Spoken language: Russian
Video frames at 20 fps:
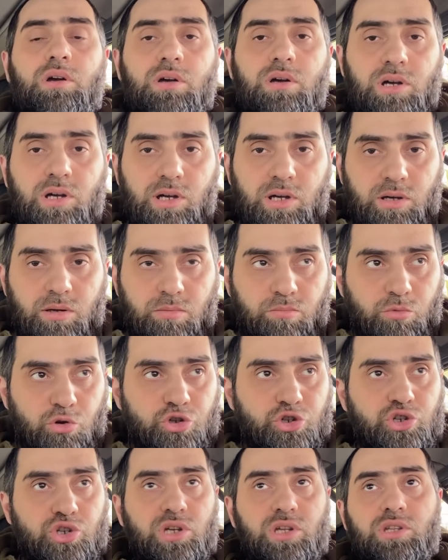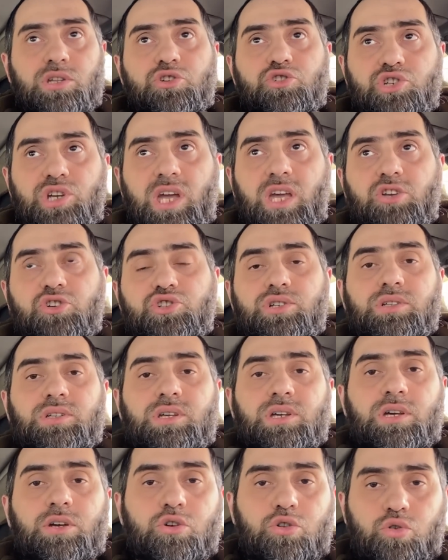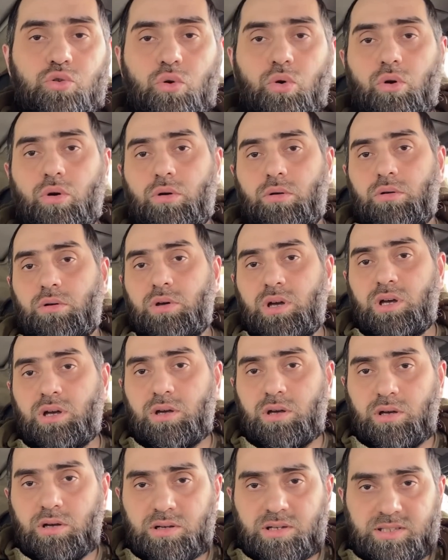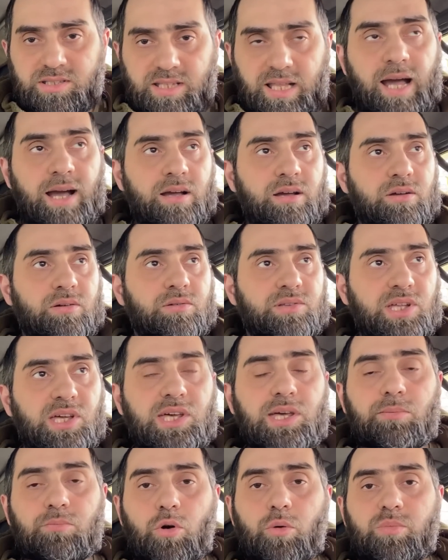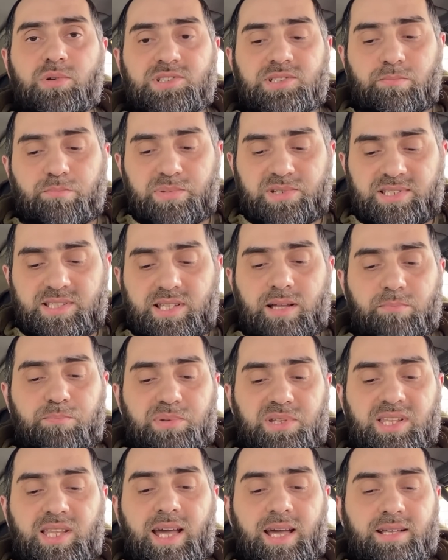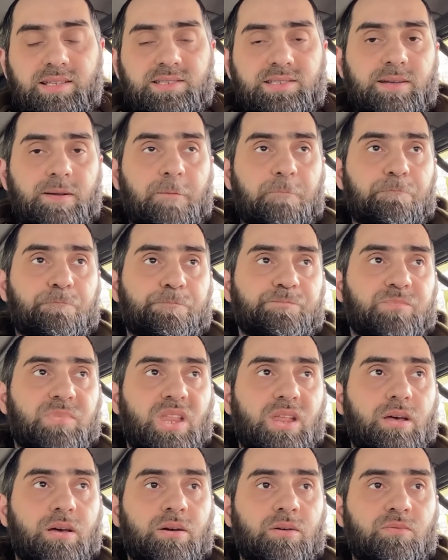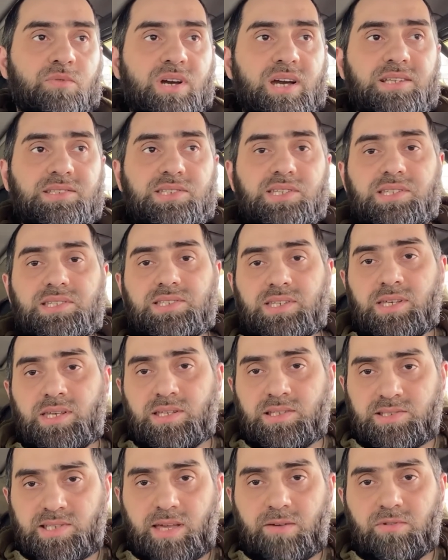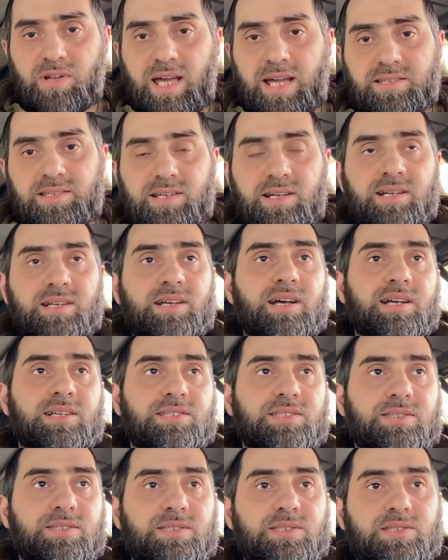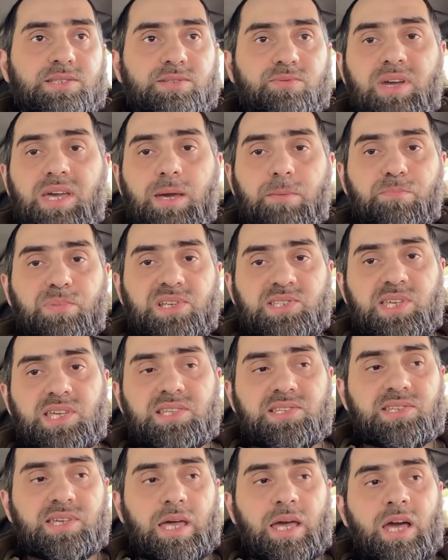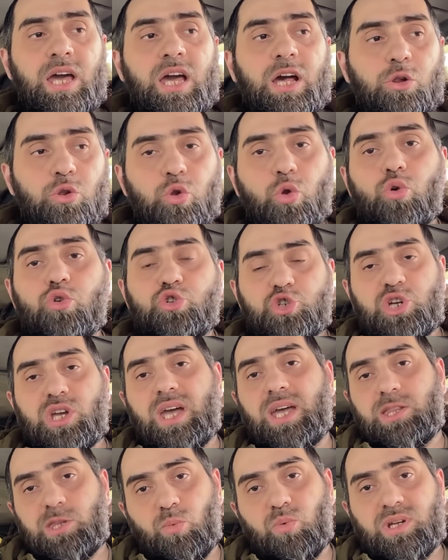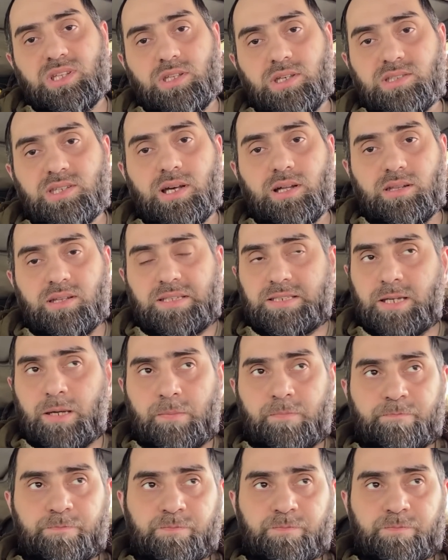э, мужчины, женщины, кто так, таким образом пытается выходить и заявлять о, своей позиции, лучше этого не делать